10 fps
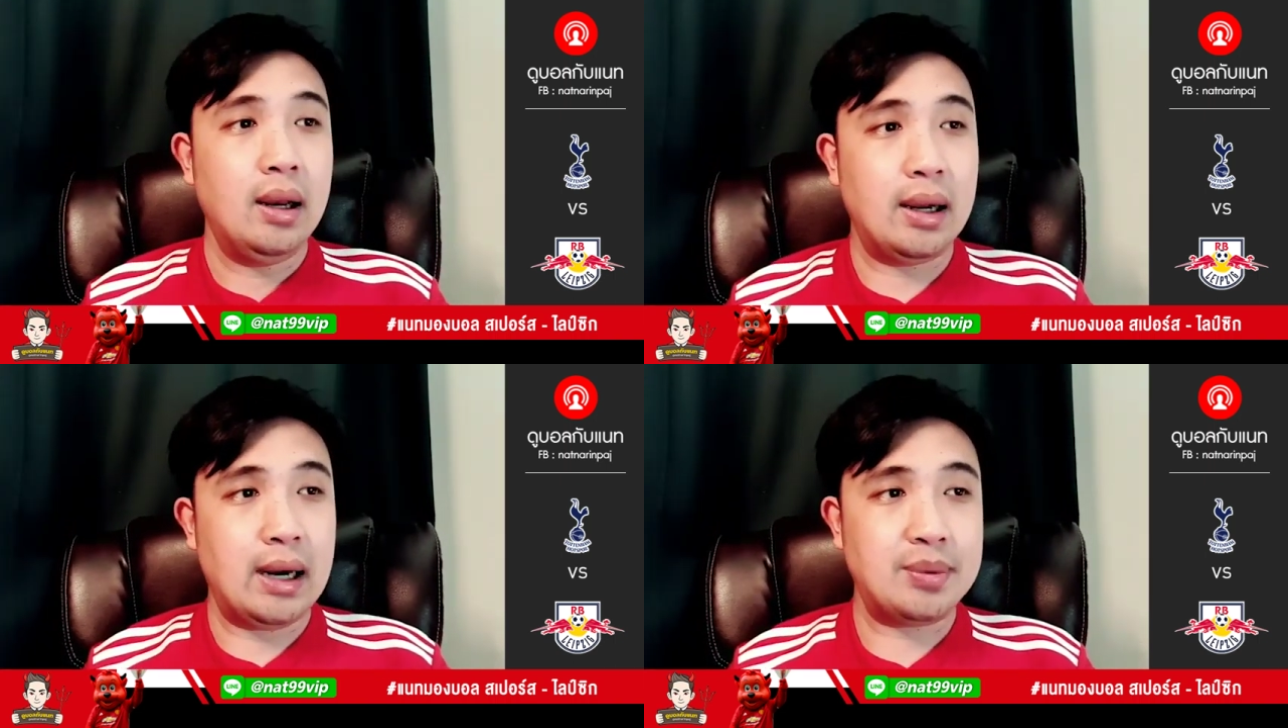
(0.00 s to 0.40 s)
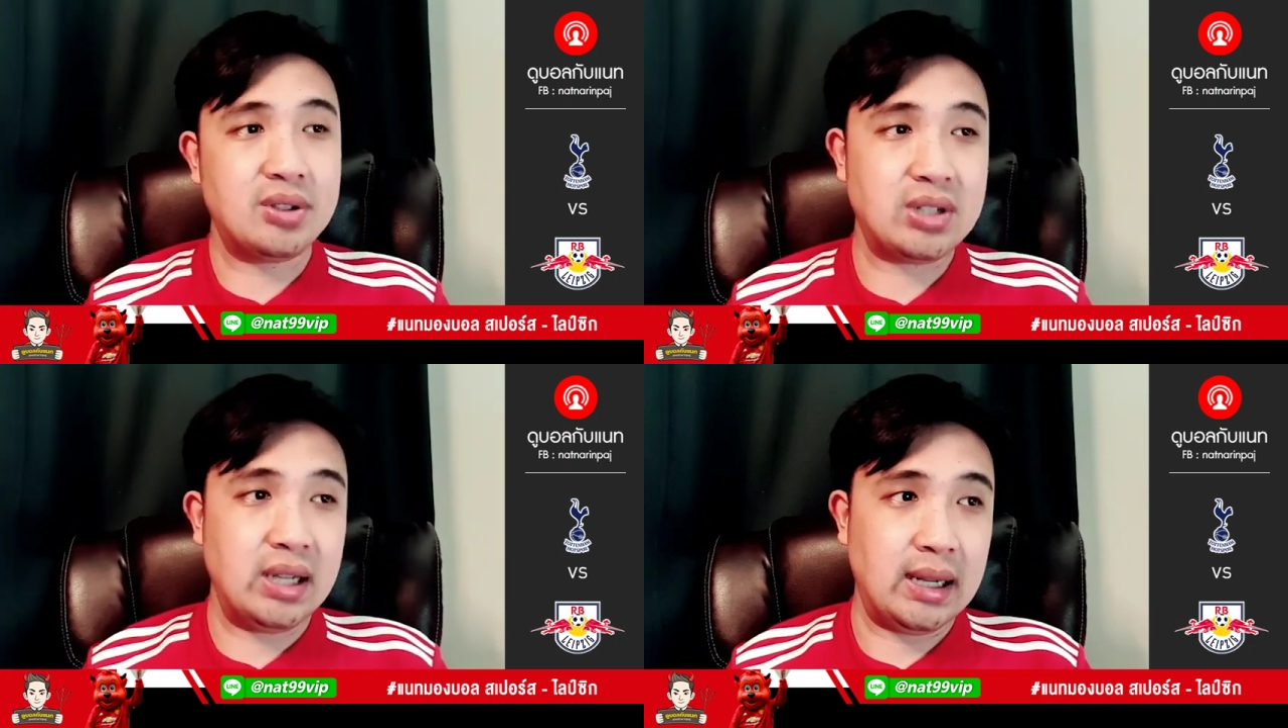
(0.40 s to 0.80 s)
นะครับซึ่
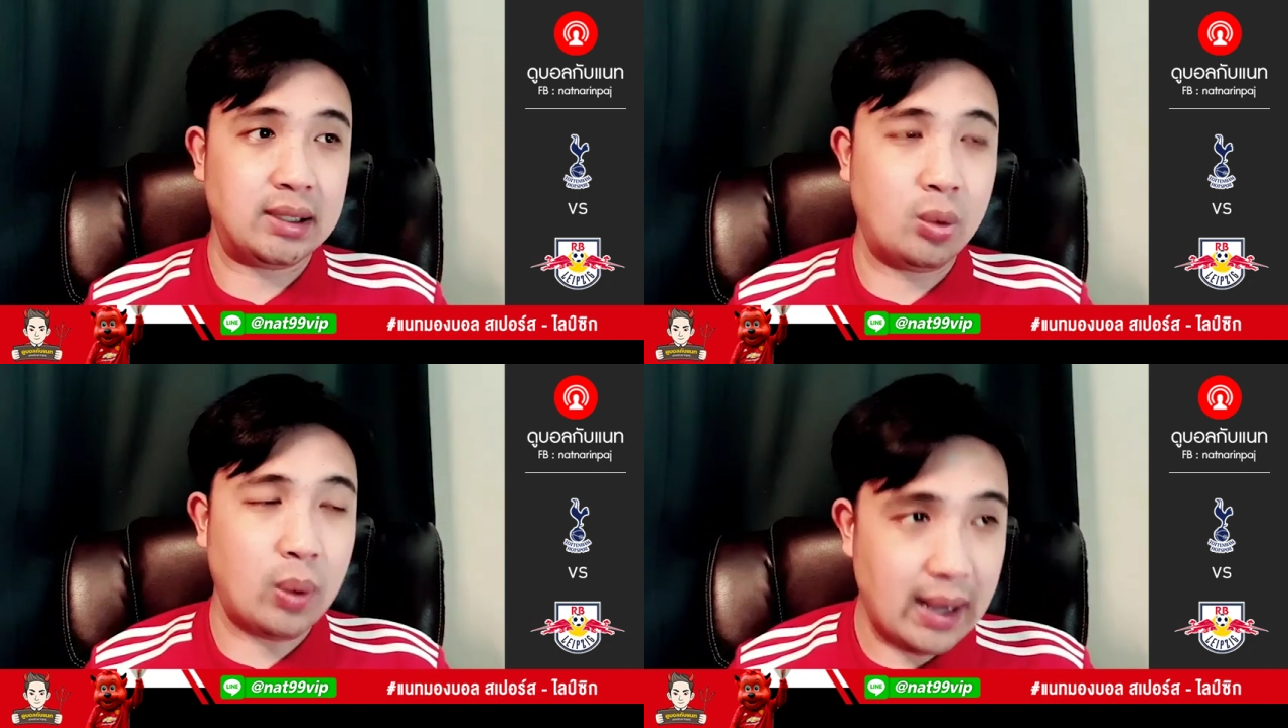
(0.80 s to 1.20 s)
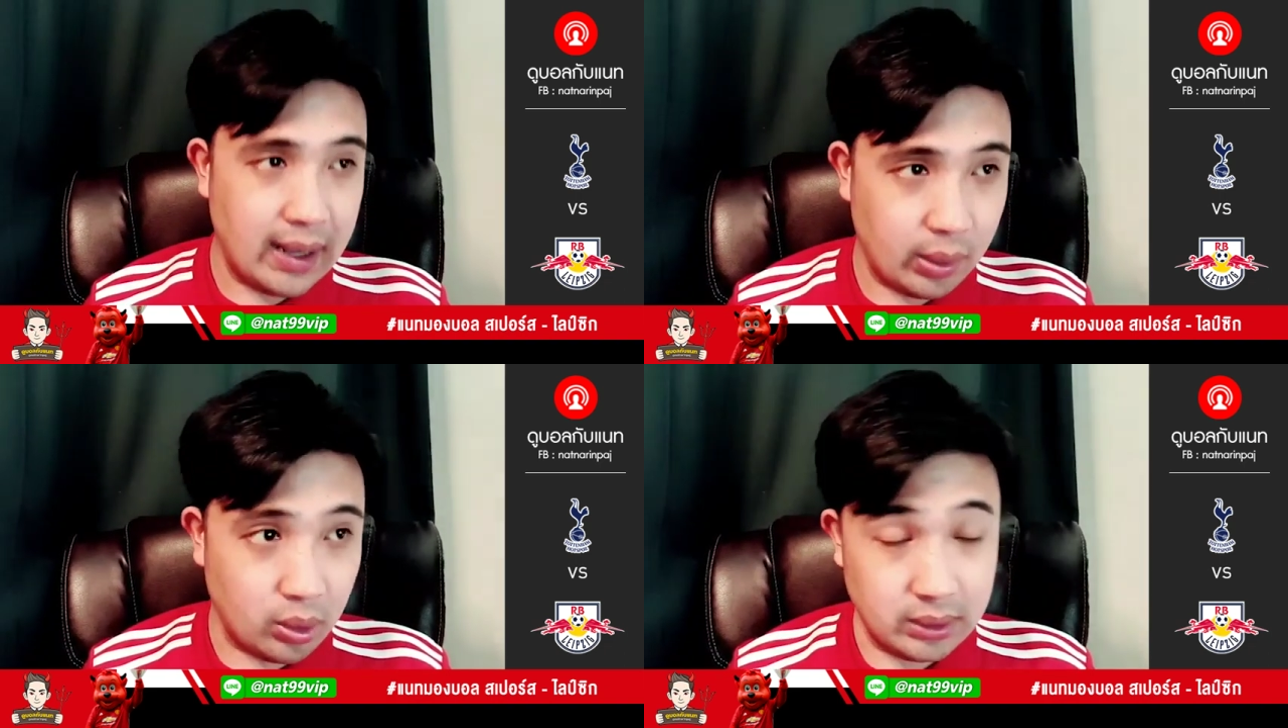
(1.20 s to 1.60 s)
ง4นัดที่ว่า
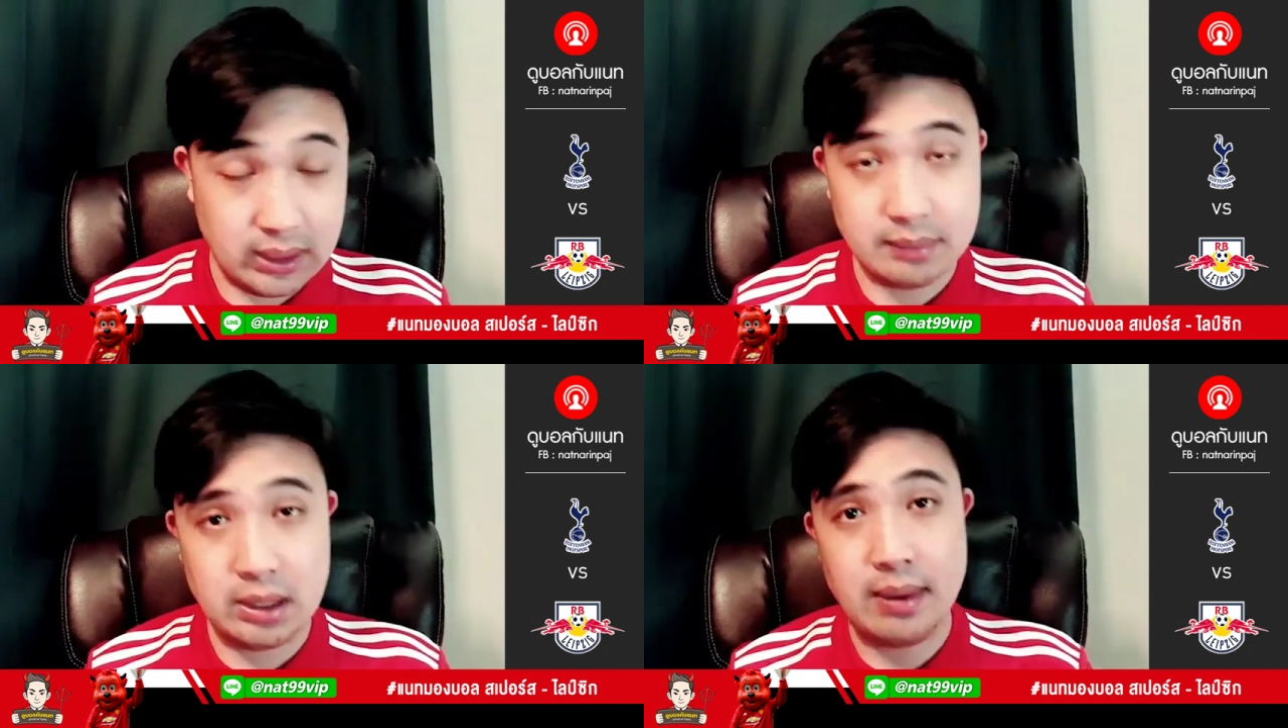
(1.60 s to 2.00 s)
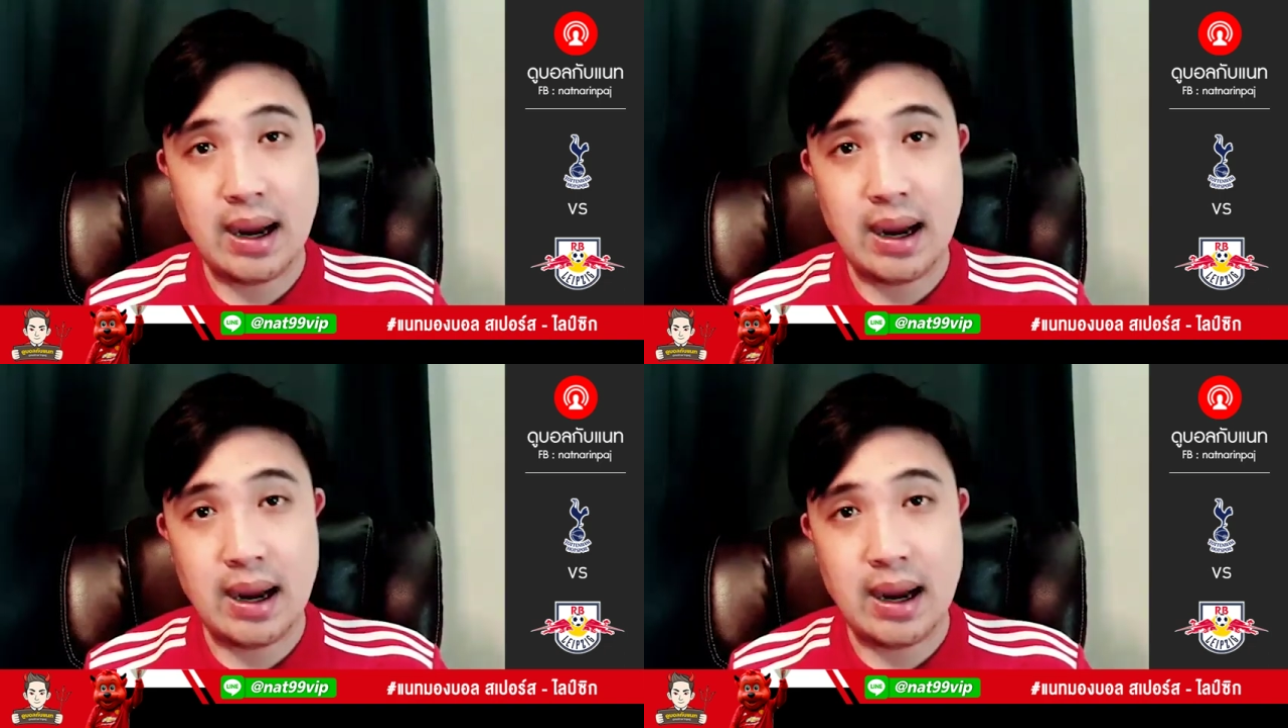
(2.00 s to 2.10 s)
รวมถึงเกมใน